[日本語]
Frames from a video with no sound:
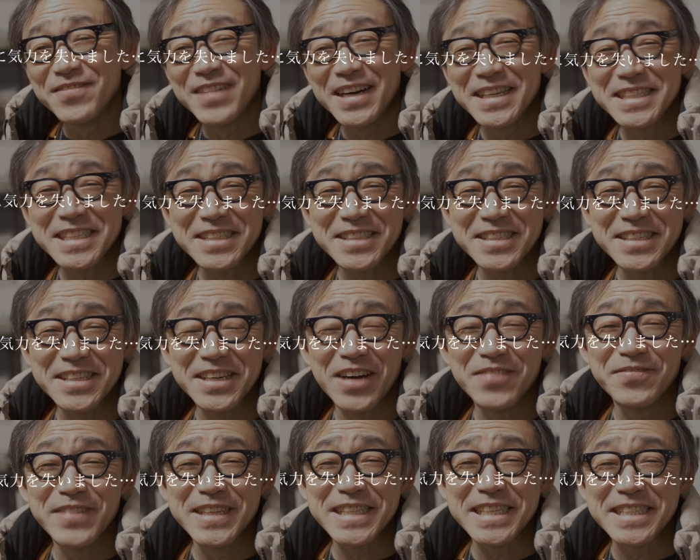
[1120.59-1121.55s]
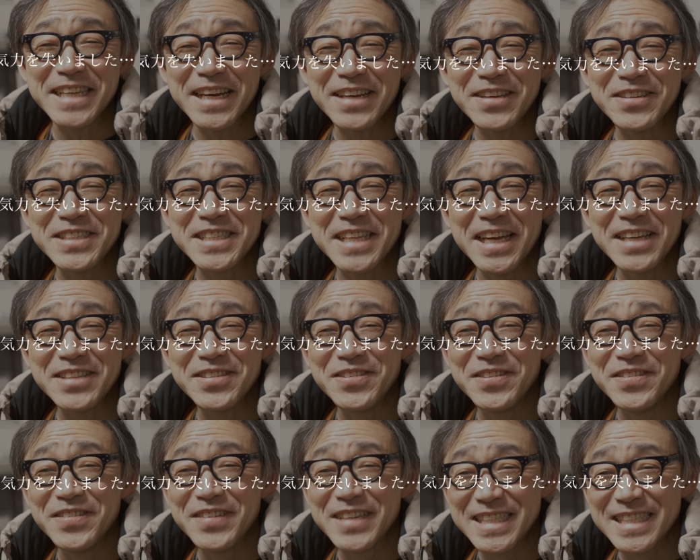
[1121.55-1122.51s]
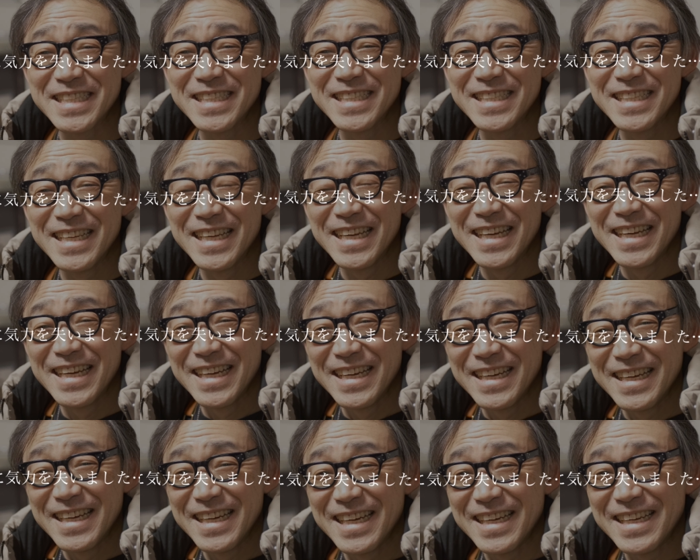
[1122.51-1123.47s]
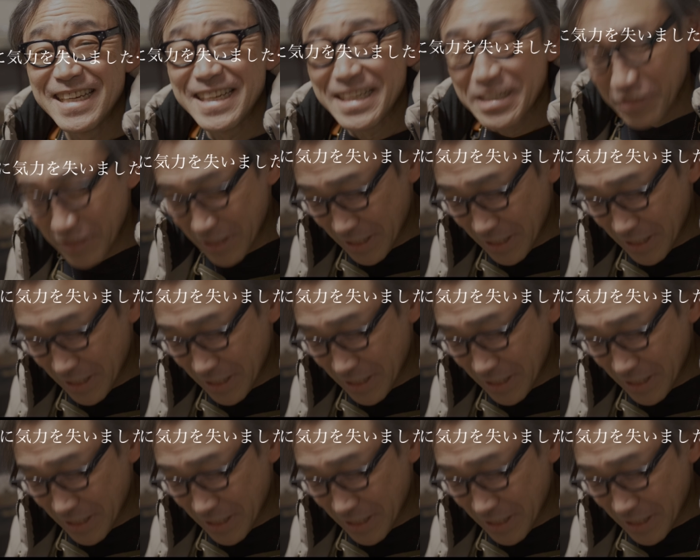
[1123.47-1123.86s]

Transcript: 回さずに頑張って作業したいと思います、えー、後